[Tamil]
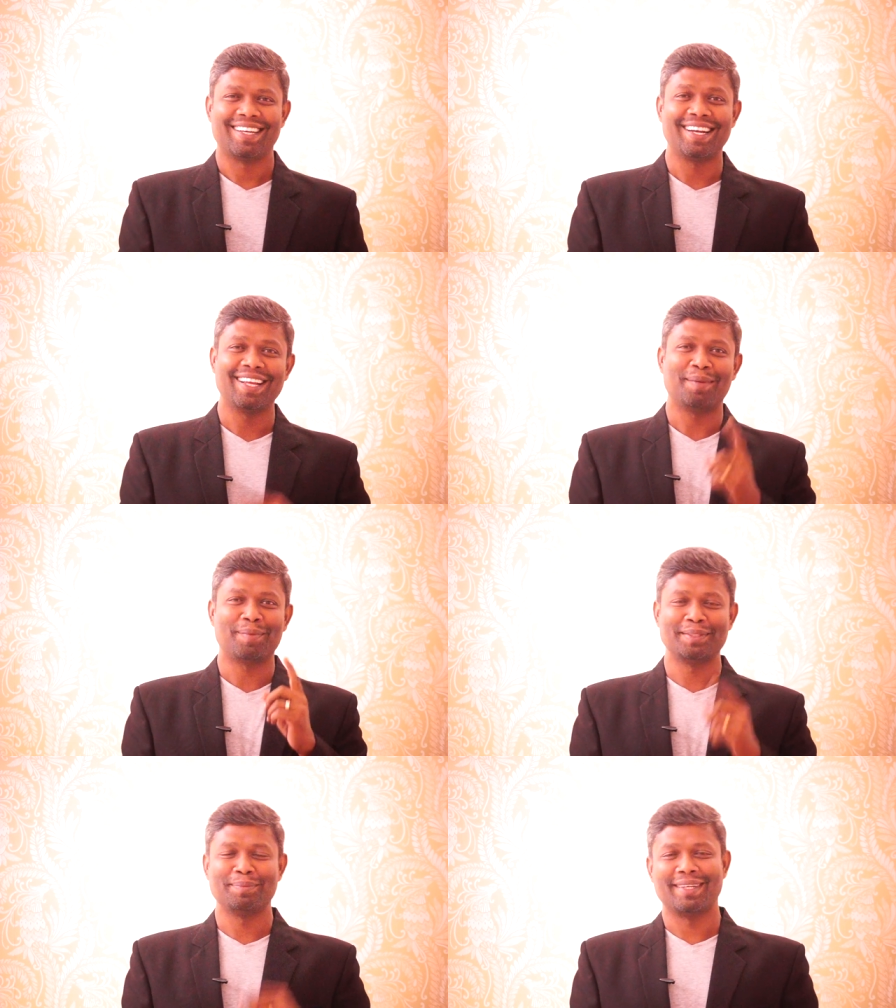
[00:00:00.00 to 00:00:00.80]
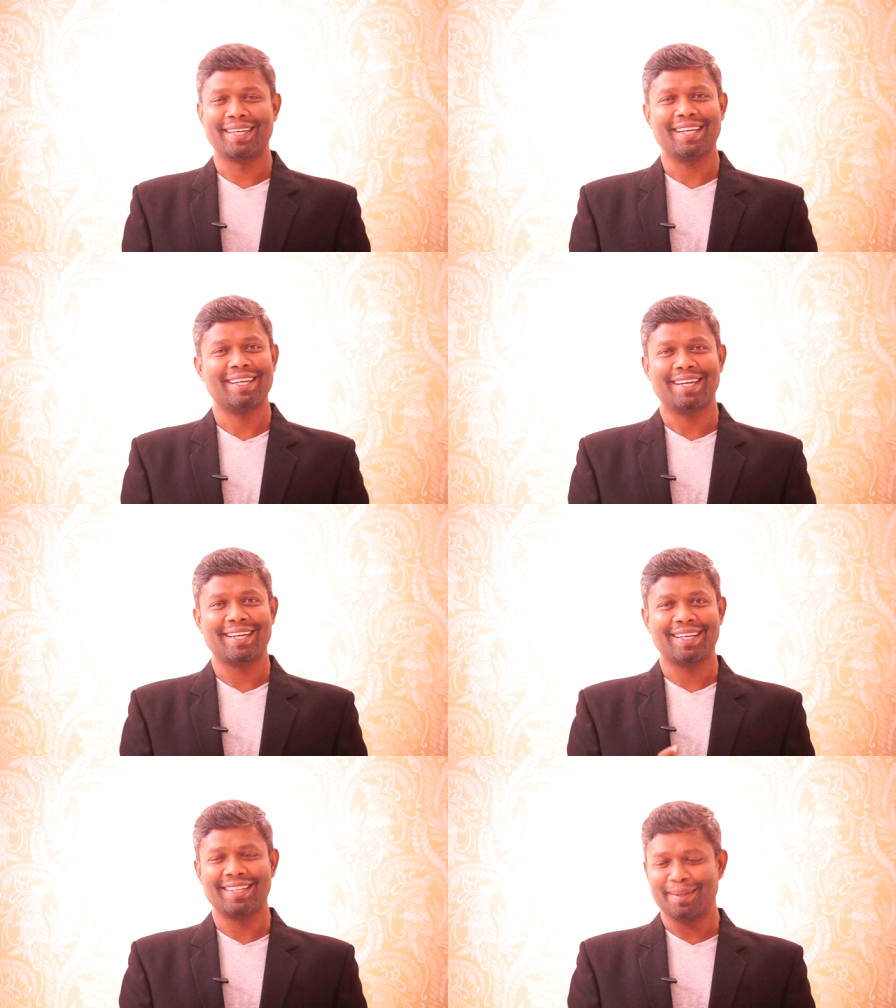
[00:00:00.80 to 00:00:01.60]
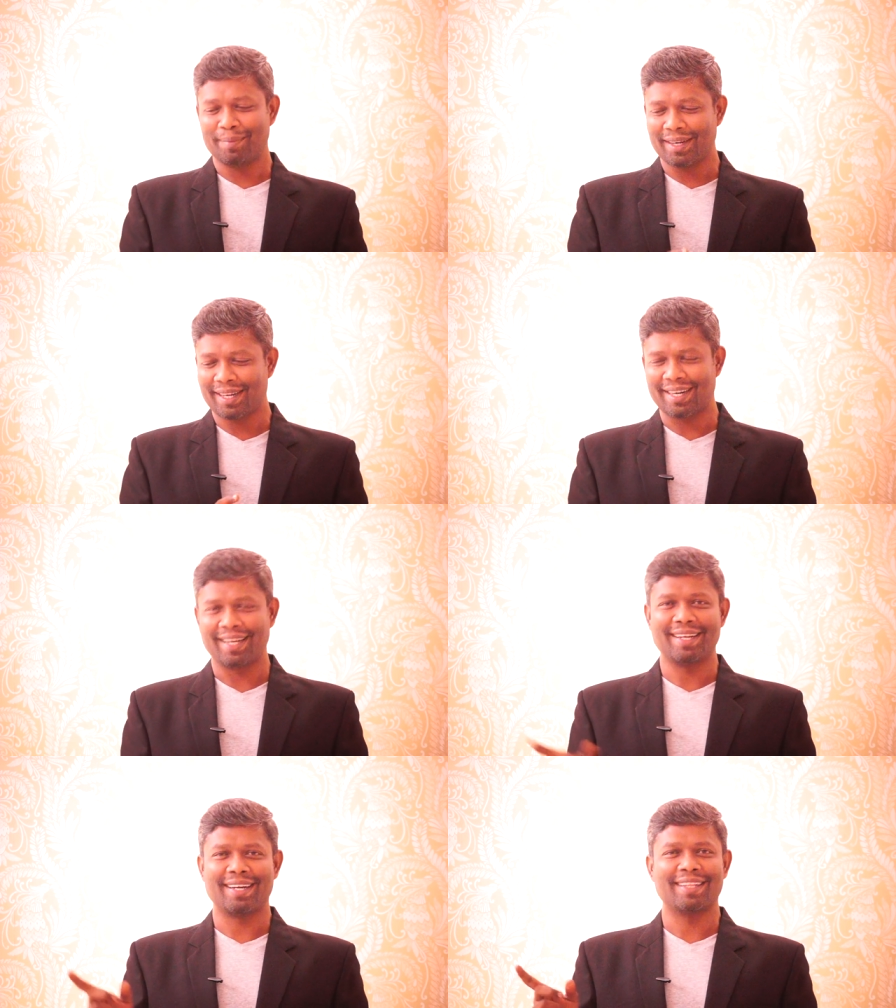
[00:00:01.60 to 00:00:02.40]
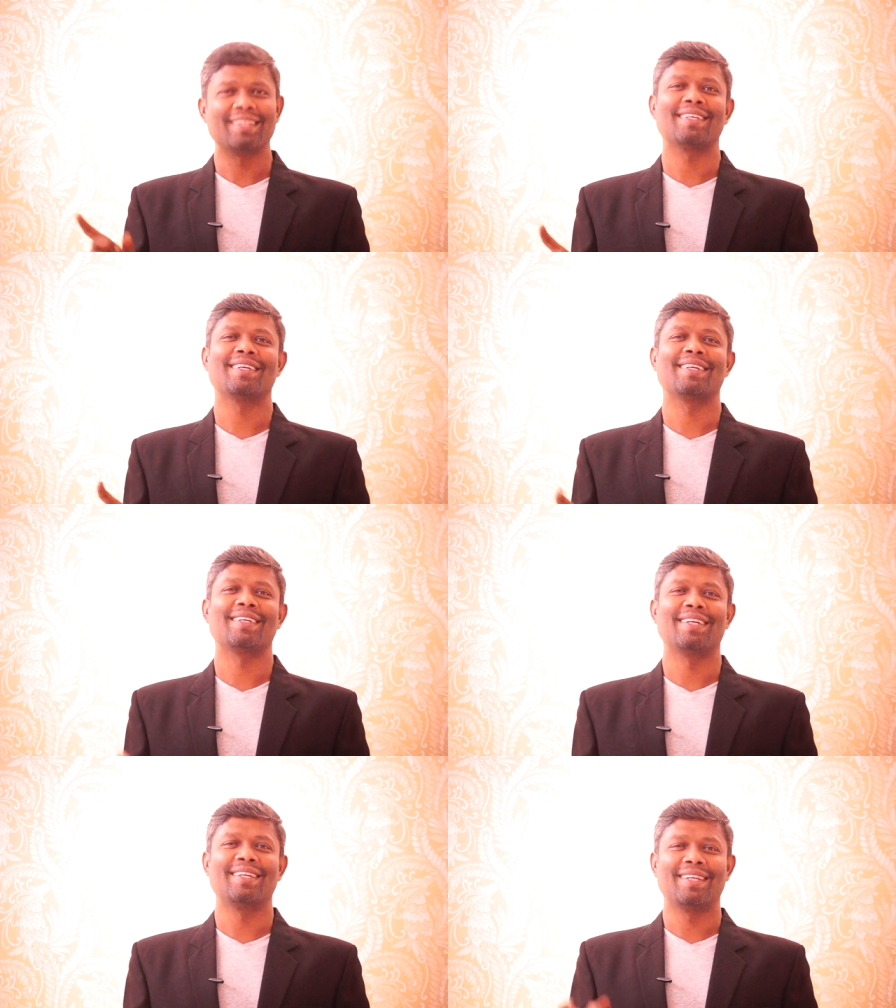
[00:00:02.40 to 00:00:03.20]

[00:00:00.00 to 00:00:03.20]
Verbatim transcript: என்ன ஆப்ரேஷன் பண்ணுங்கள் எனக்கு இந்த மாதிரி கடையில் கிடந்து என்னை